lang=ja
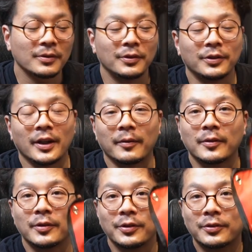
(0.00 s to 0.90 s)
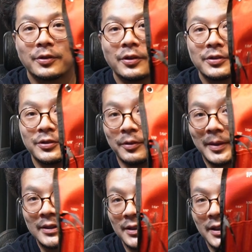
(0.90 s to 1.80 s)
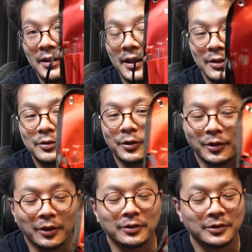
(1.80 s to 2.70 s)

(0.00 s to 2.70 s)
このねこの工具をまず買うこと、